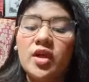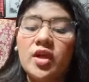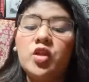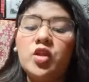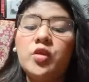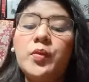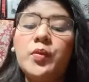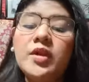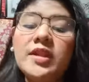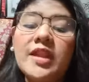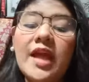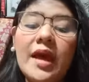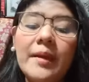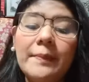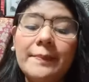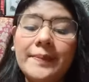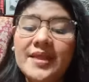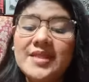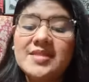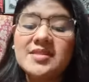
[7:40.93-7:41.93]
Ito pong
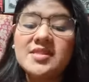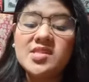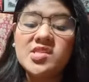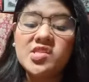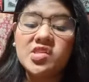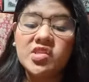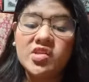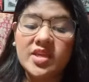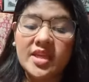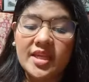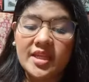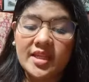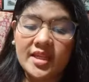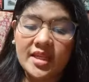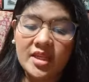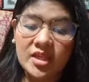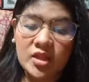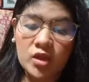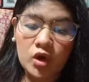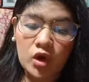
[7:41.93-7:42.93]
nakapin sa screen
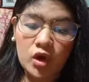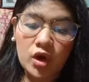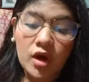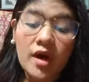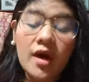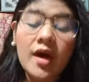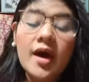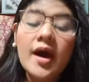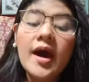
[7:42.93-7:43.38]
ninyo.